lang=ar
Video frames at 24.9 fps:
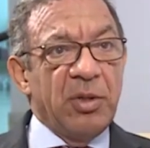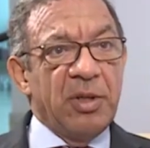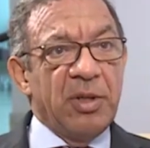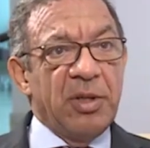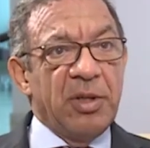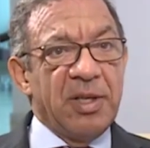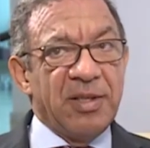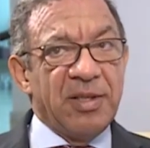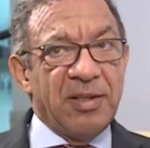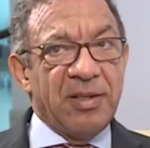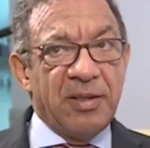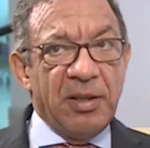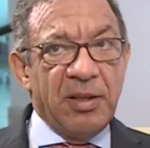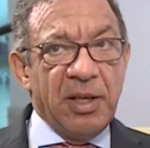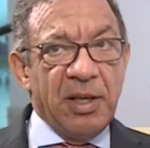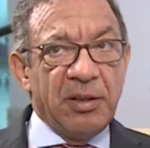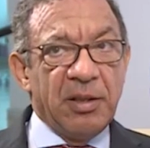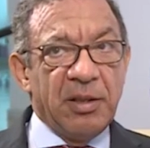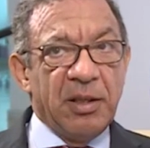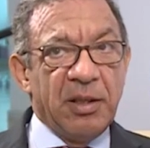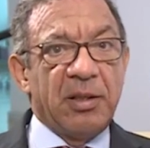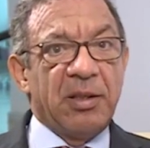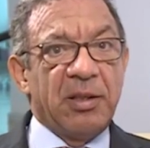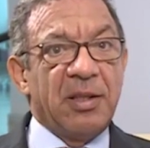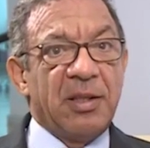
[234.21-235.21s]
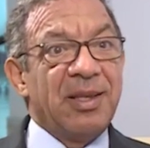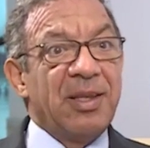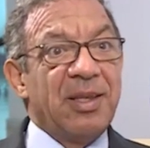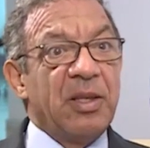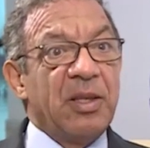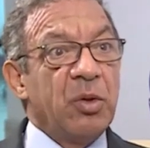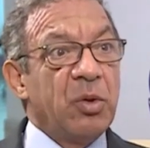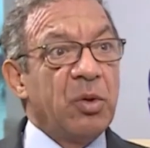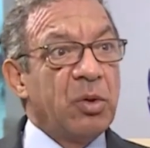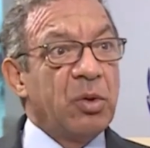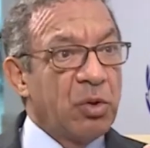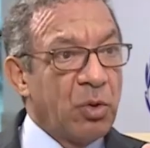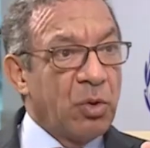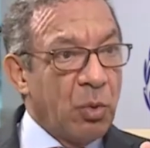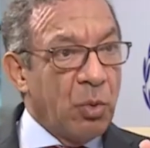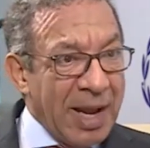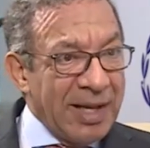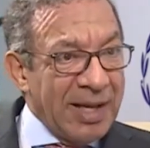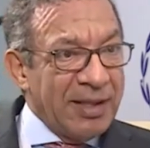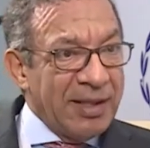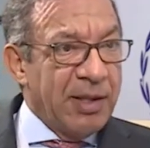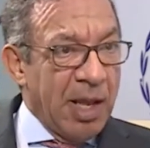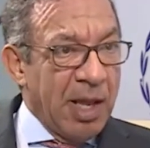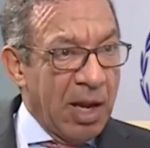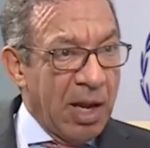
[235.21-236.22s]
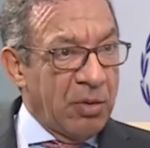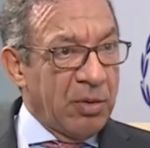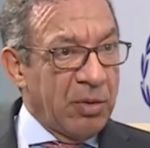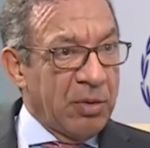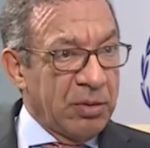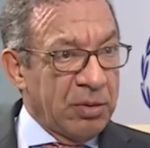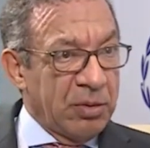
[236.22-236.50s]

بأفعال فمن الهام القيام